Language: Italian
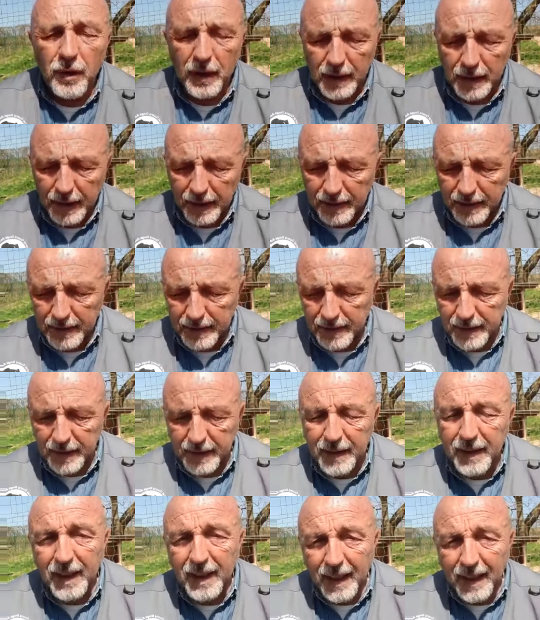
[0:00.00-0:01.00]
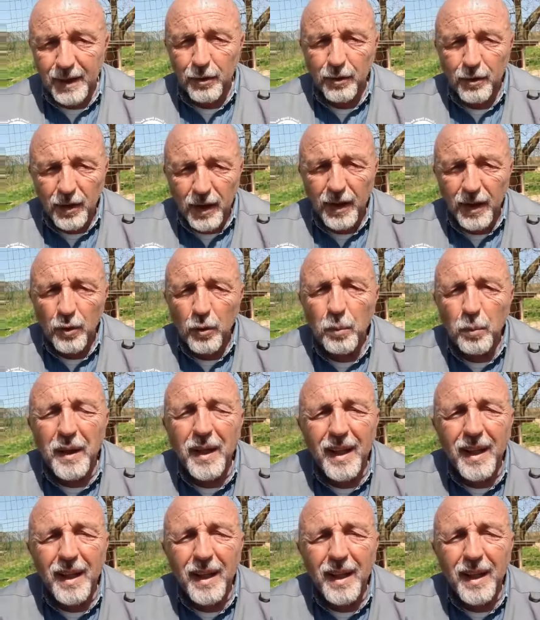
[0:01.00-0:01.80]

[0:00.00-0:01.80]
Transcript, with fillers: che tanta gente credono che i lupi